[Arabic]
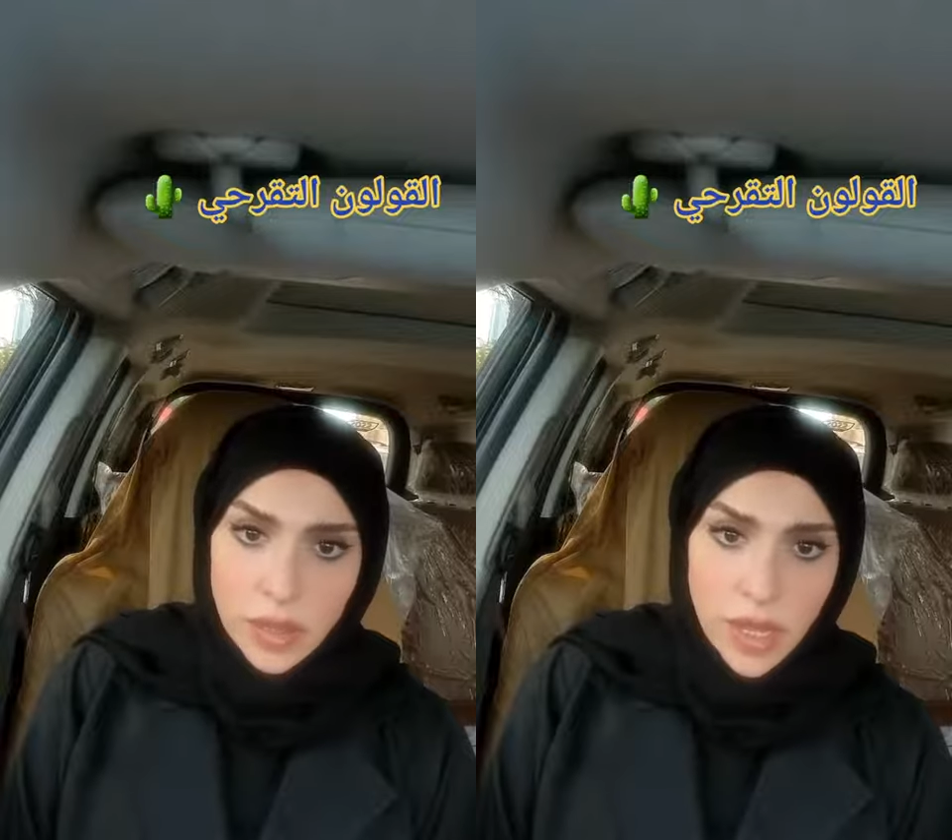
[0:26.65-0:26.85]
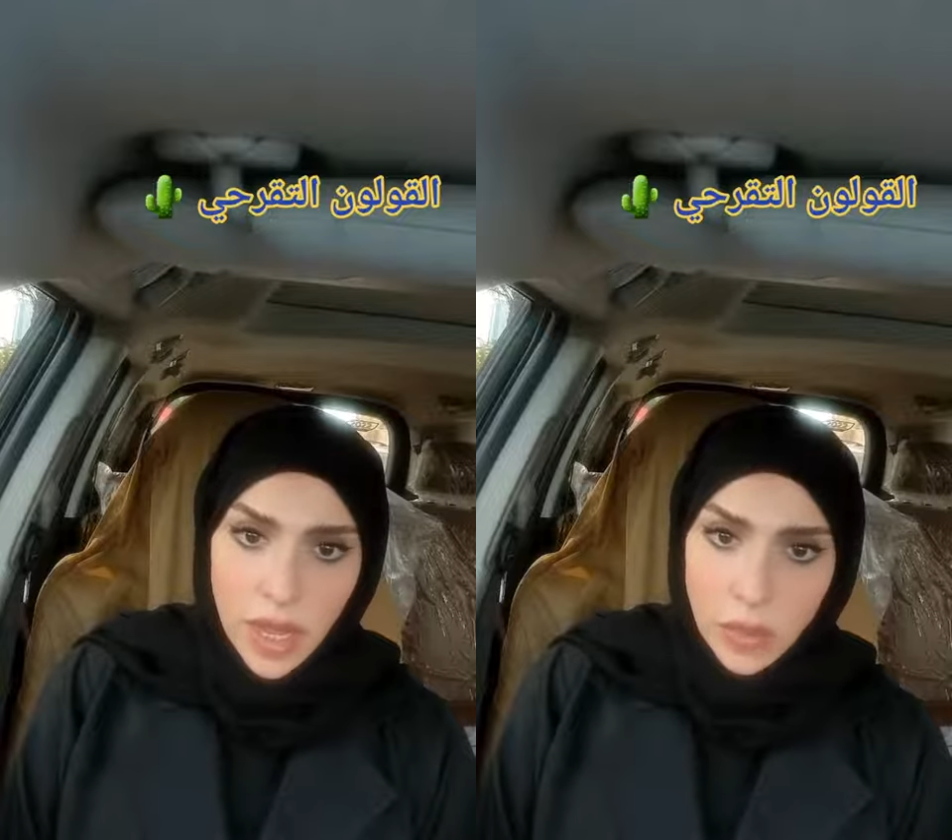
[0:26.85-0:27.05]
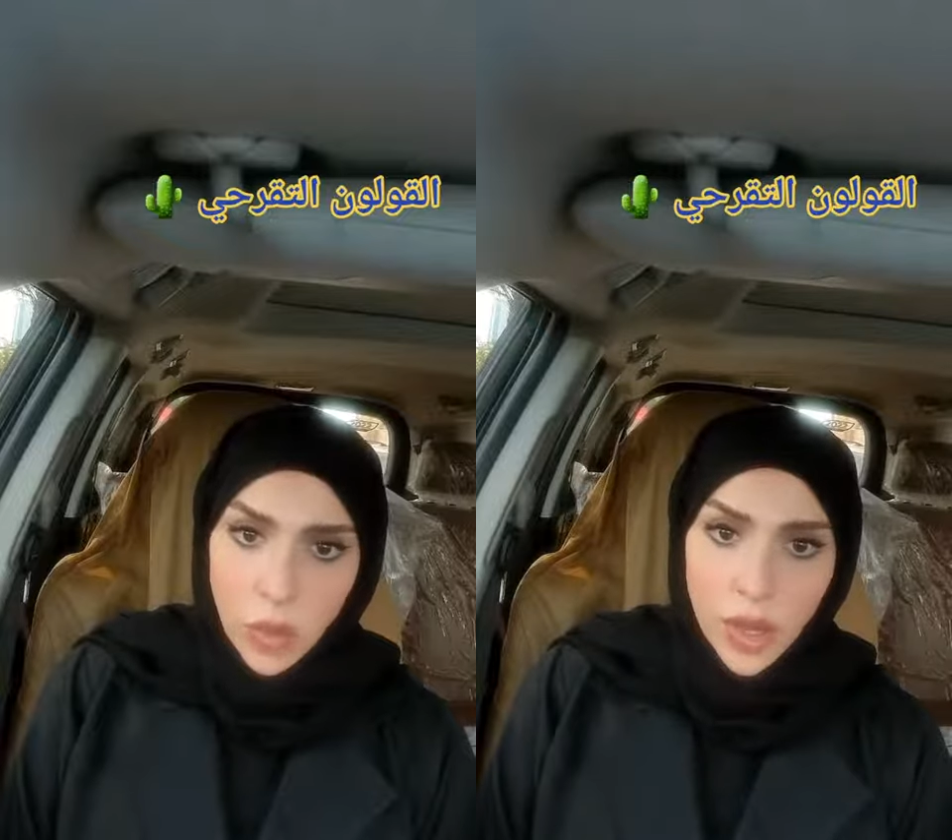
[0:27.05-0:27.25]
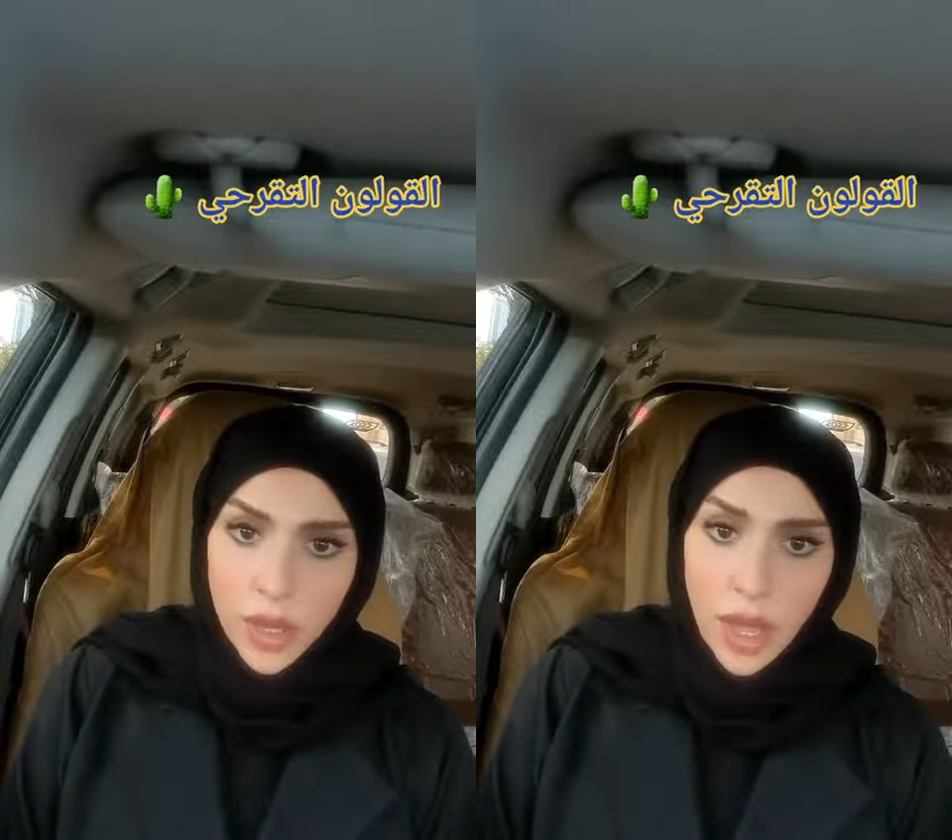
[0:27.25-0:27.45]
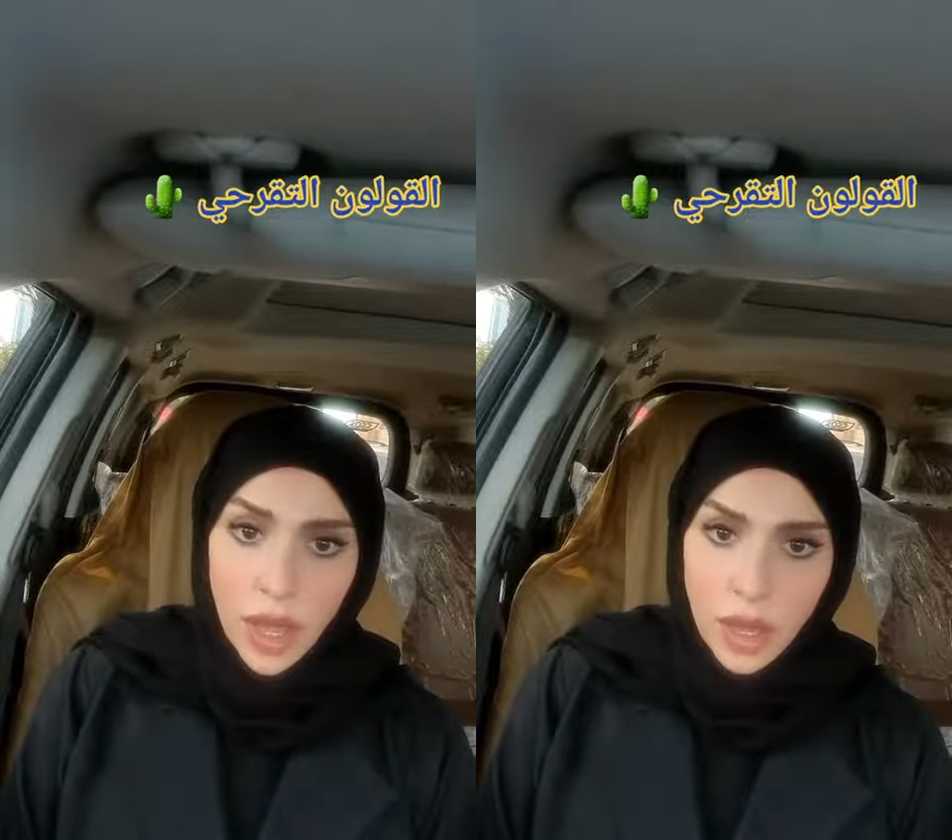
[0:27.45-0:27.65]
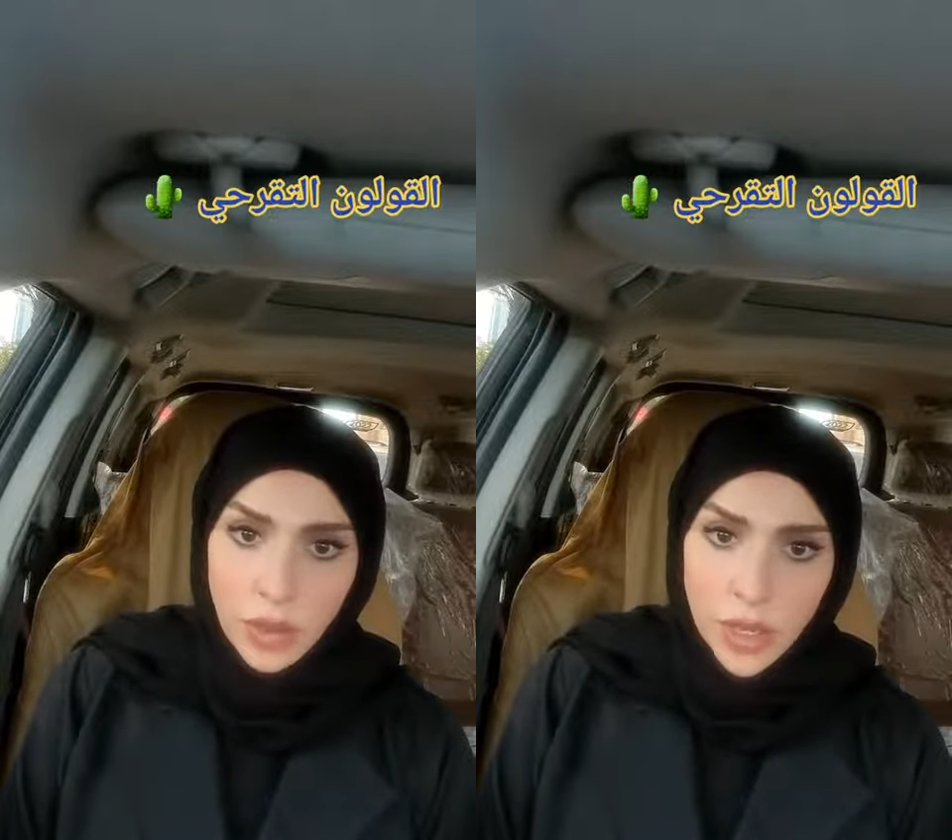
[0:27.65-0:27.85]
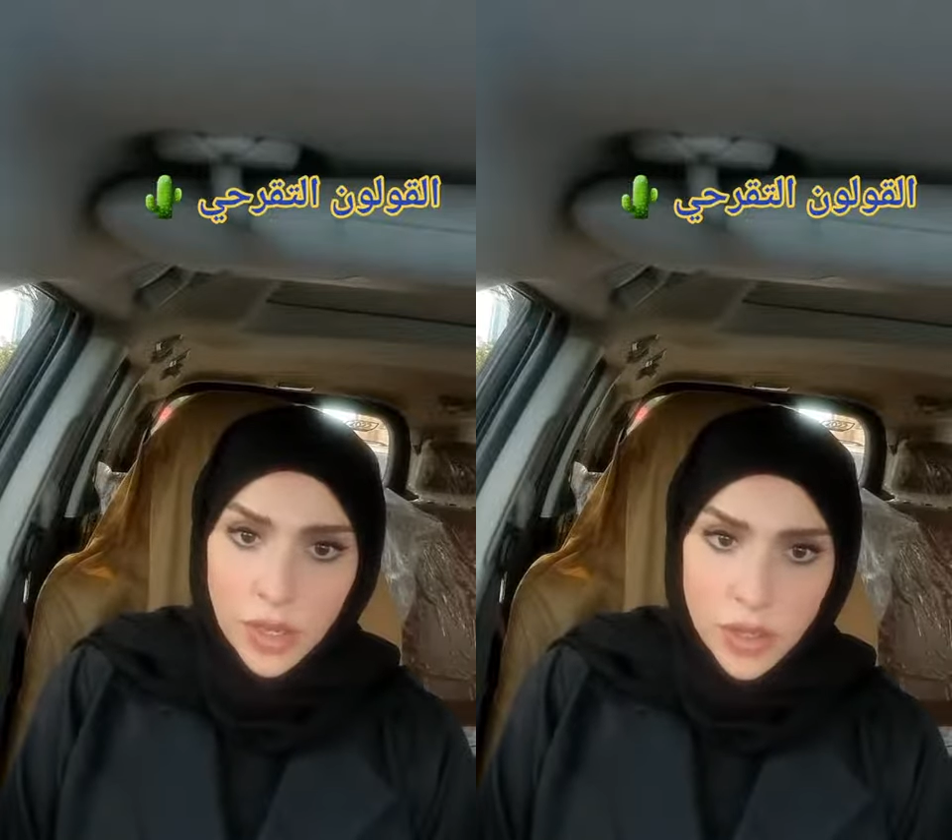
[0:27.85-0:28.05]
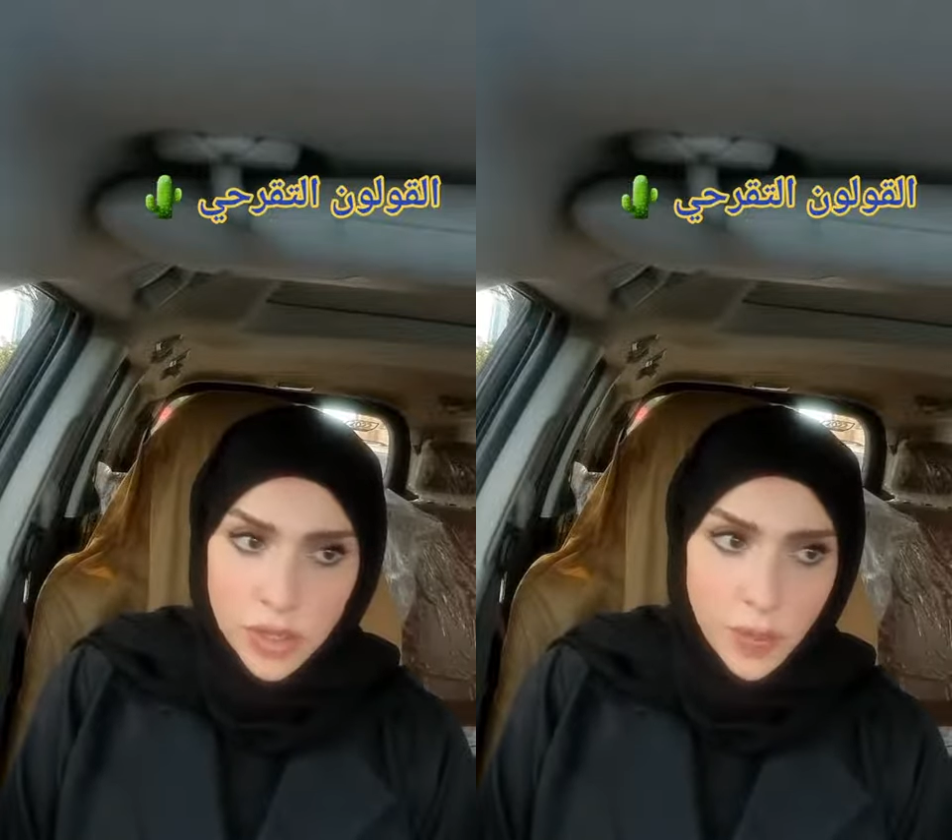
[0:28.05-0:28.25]
تعب وإعياء عام
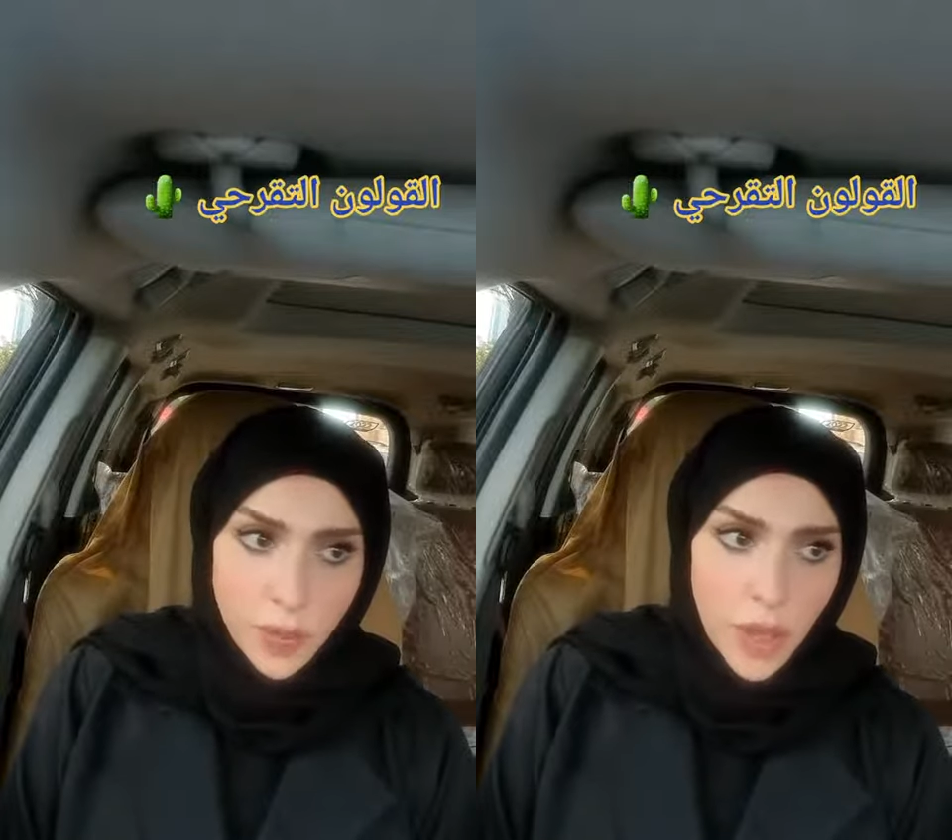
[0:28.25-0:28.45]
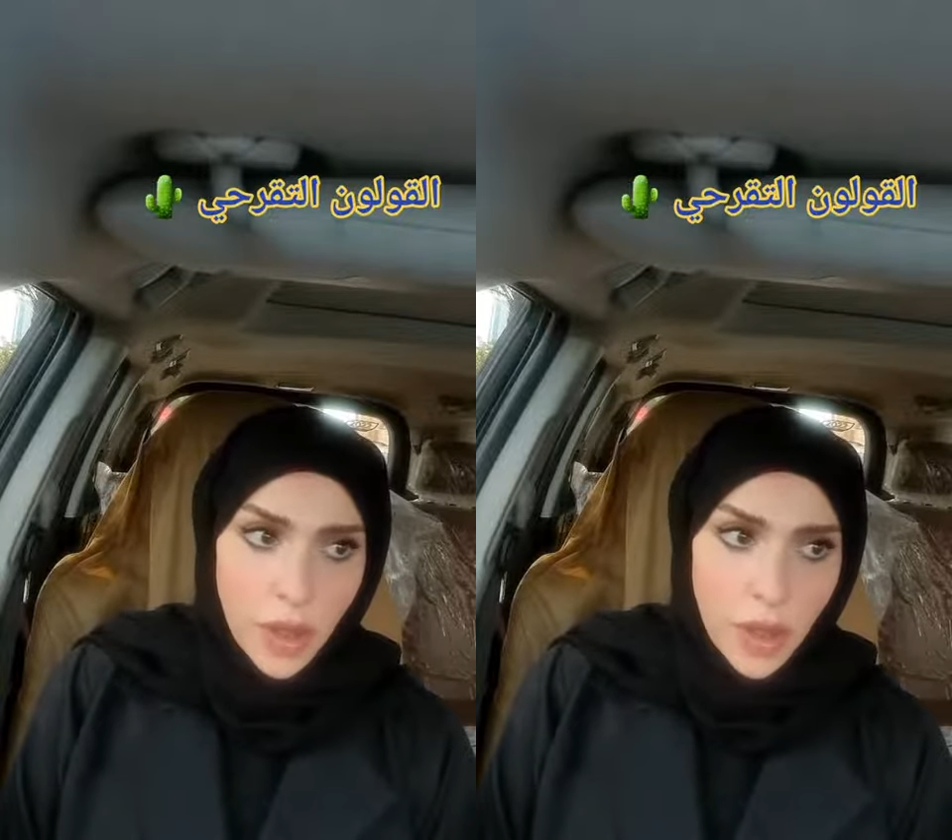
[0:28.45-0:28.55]
للجسم